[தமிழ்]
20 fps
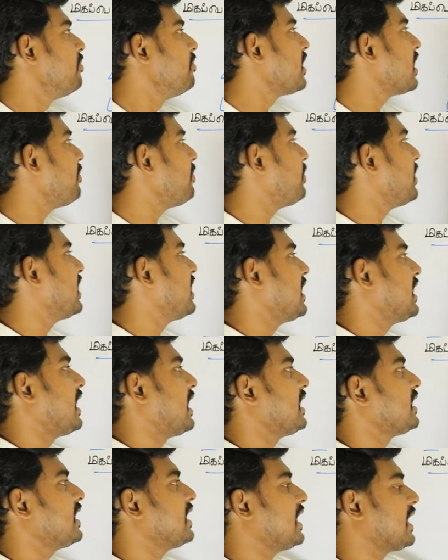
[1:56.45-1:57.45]
மிகப்பெரிய
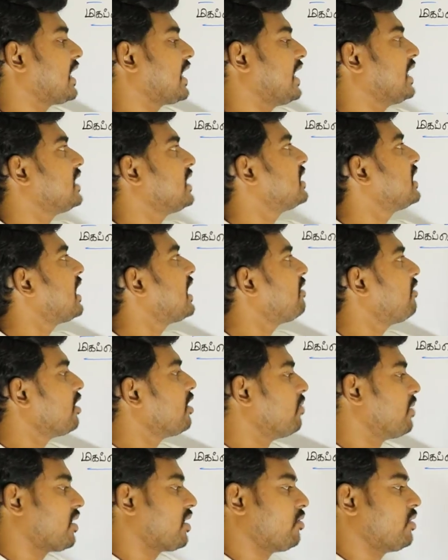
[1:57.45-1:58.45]
நான்கு இலக்க எண் இதால்
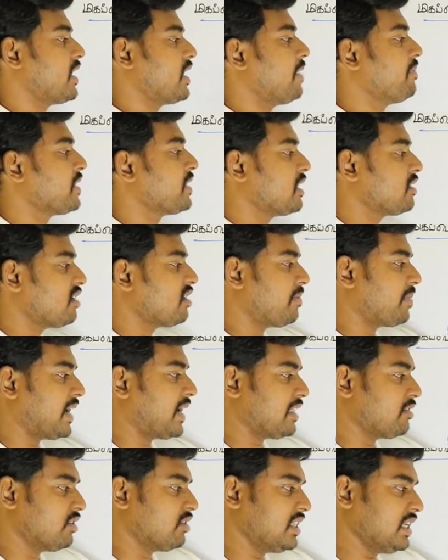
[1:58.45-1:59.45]
வகுப்படக்கூடிய ஸோ அப்போ
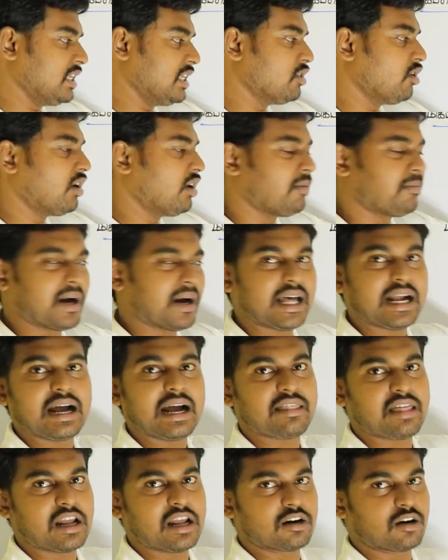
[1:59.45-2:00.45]
அது வந்து இதோட
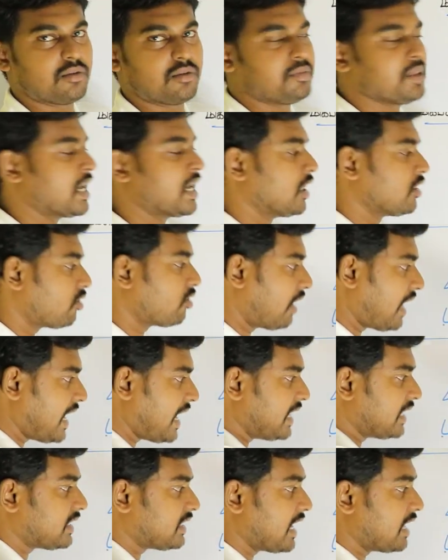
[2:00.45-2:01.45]
மடங்காக தான் இருக்கணும்
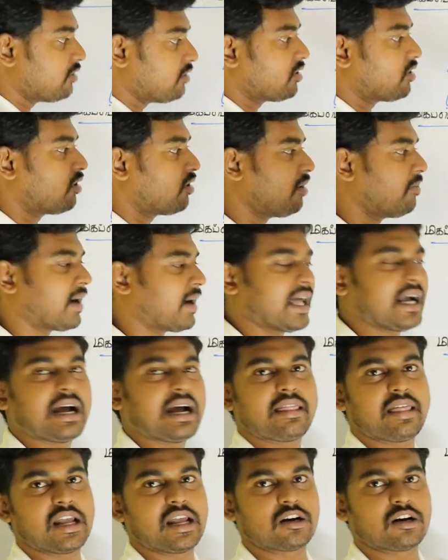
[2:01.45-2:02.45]
தொள்ளாயிரத்தி அறுபதோட மடங்காக தான்